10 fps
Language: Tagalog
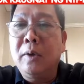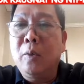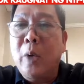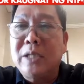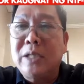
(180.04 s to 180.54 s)

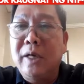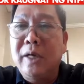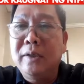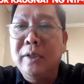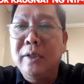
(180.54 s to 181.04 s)
once
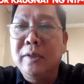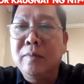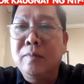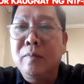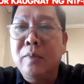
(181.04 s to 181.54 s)
lang.
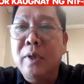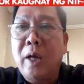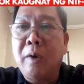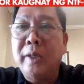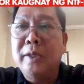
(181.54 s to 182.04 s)

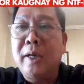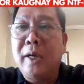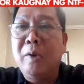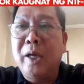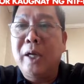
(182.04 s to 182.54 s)

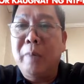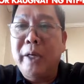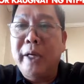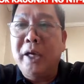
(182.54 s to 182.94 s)
Ano lang naman,